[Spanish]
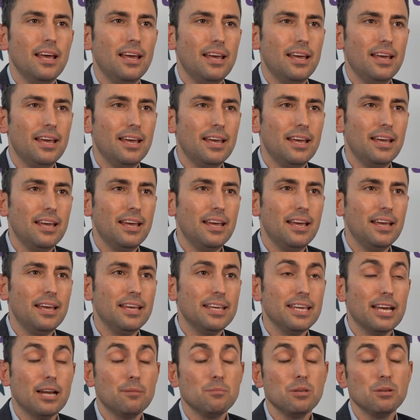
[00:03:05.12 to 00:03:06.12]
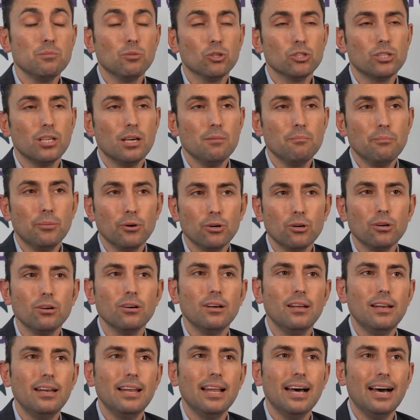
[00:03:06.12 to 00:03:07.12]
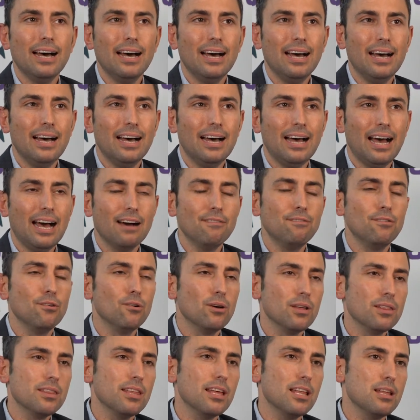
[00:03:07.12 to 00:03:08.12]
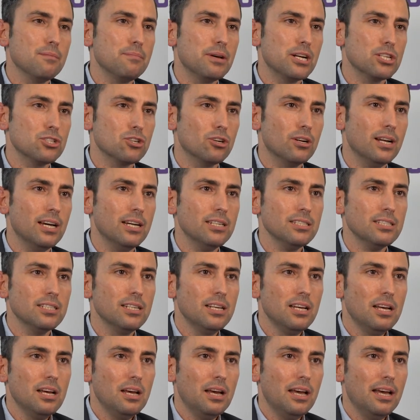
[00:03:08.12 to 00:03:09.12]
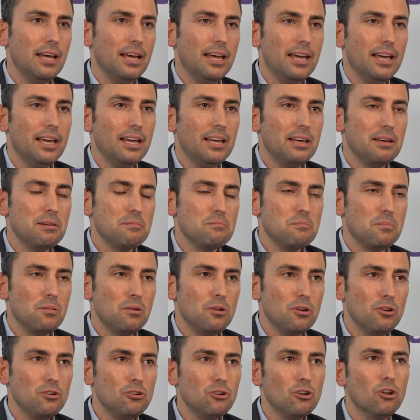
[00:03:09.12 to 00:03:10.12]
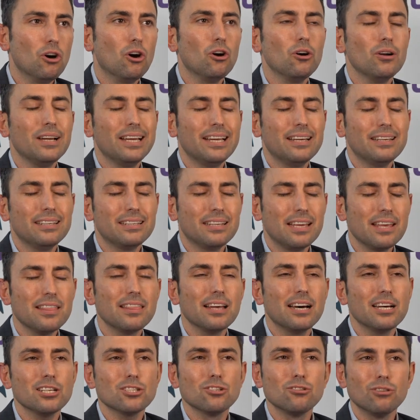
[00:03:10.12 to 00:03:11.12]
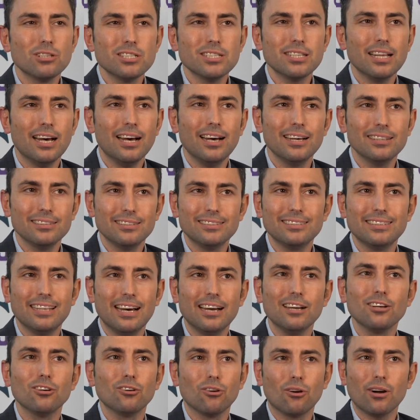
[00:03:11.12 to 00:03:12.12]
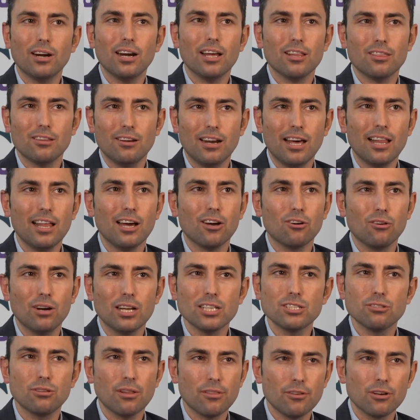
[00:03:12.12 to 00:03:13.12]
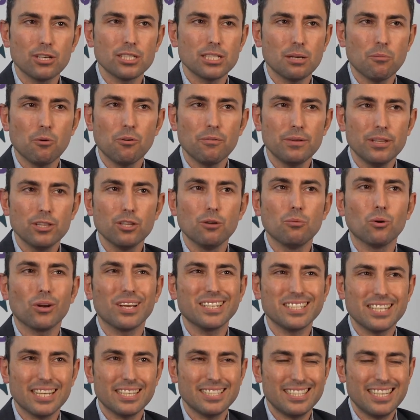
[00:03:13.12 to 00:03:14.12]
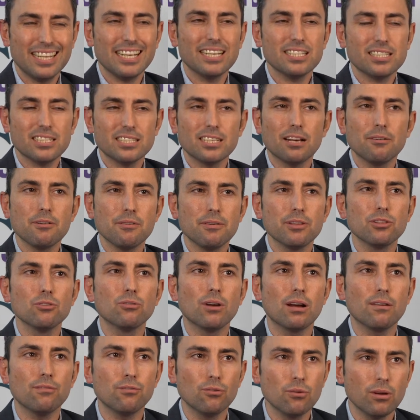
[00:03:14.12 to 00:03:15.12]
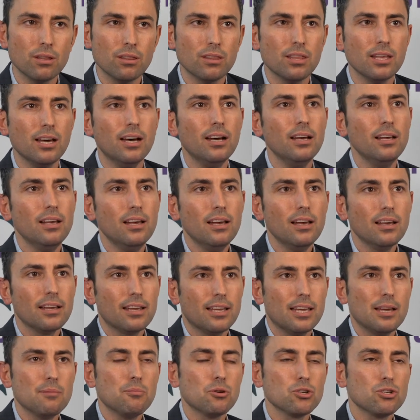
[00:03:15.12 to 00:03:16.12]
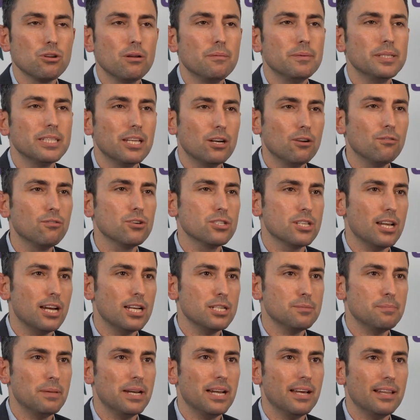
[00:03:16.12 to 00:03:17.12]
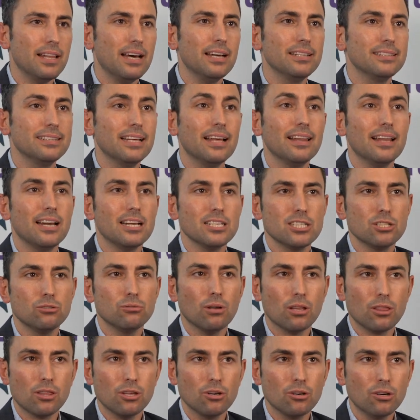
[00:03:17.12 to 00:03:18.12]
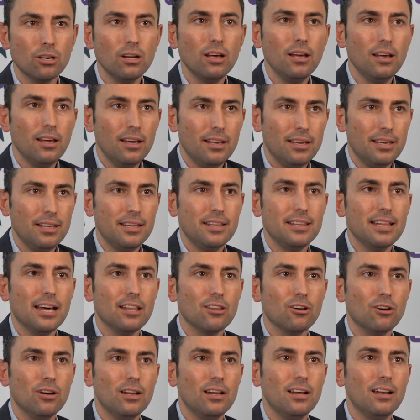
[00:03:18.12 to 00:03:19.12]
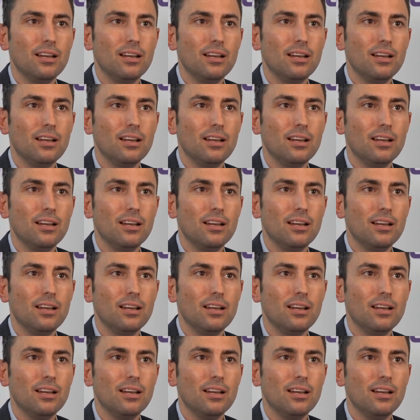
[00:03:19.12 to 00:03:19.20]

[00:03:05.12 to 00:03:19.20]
eh, y al mismo tiempo la afluencia de personas eh, no quizás no está tan correlacionada con la situación que estamos viendo, porque sí que se está viviendo una afluencia, que posiblemente no fuese la esperada, dada la situación y dado